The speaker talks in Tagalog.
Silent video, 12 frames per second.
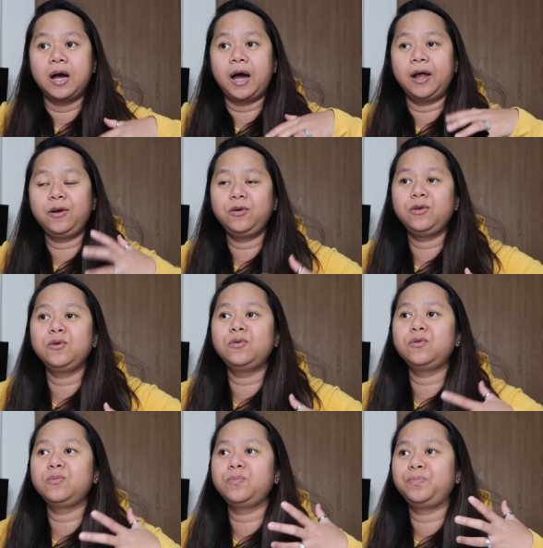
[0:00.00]
Ano
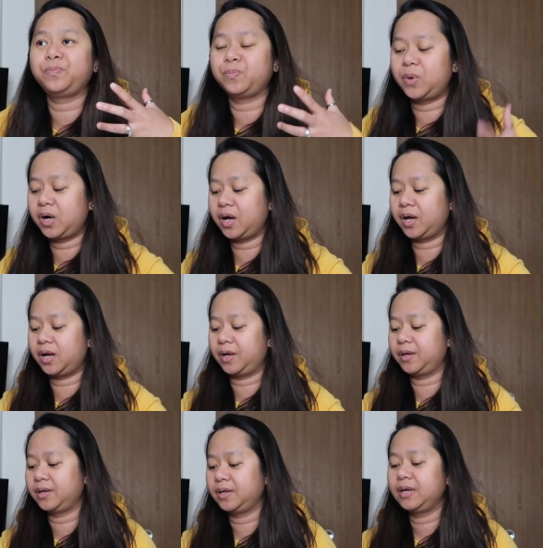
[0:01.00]
yung
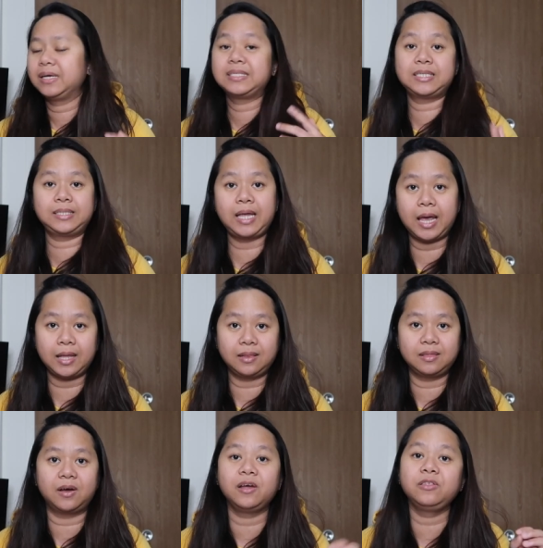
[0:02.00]
mga
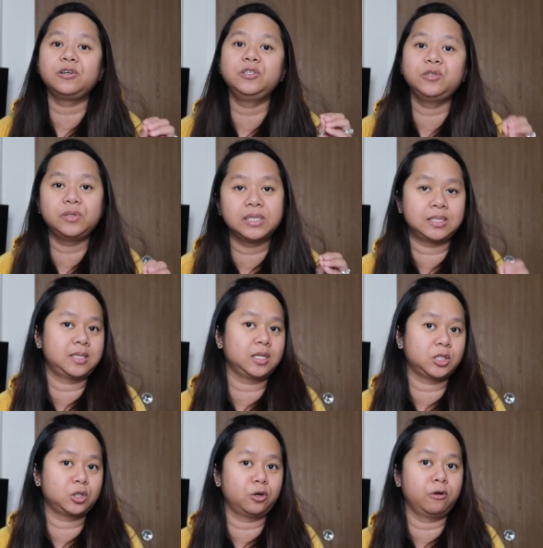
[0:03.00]
state na under
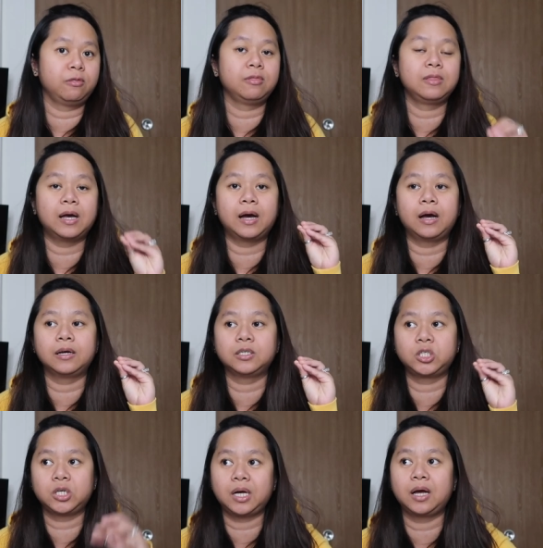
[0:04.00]
jurisdiction ng
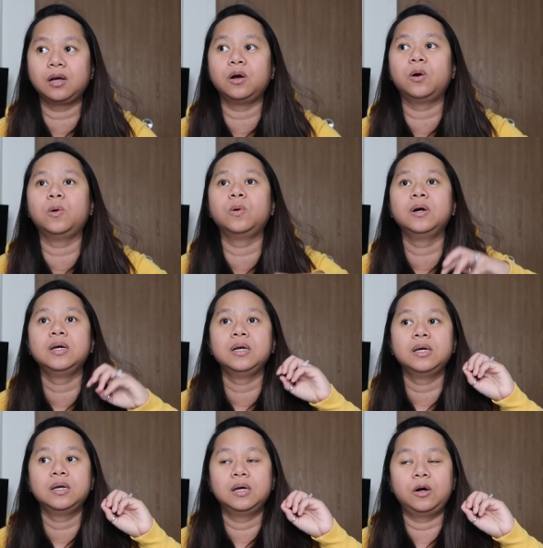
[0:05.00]
Chicago
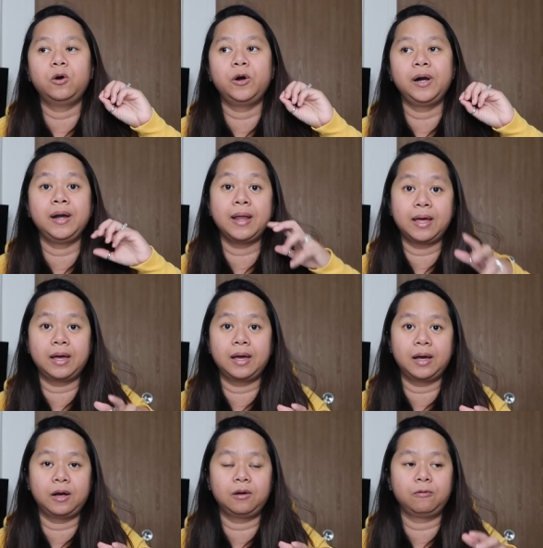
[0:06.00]
or
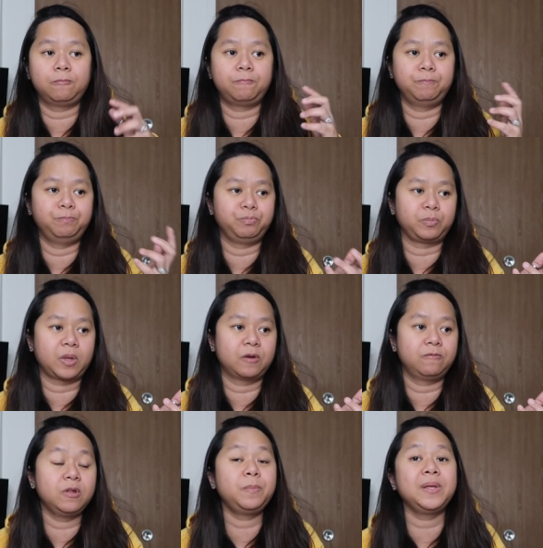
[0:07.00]
ng um,
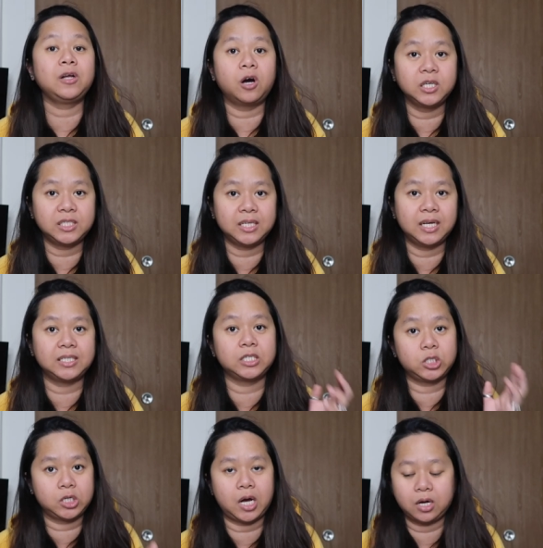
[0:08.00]
Philippine Consulate
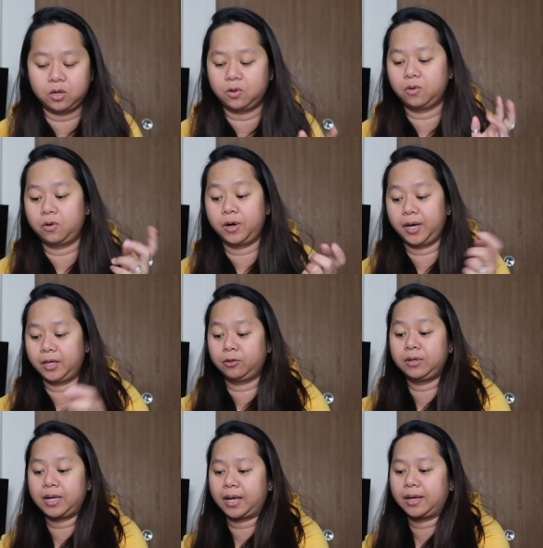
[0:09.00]
sa Chicago? Okay,
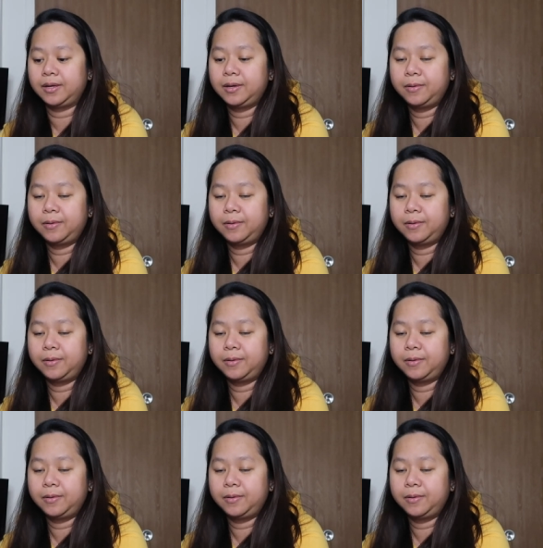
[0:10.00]
ito na.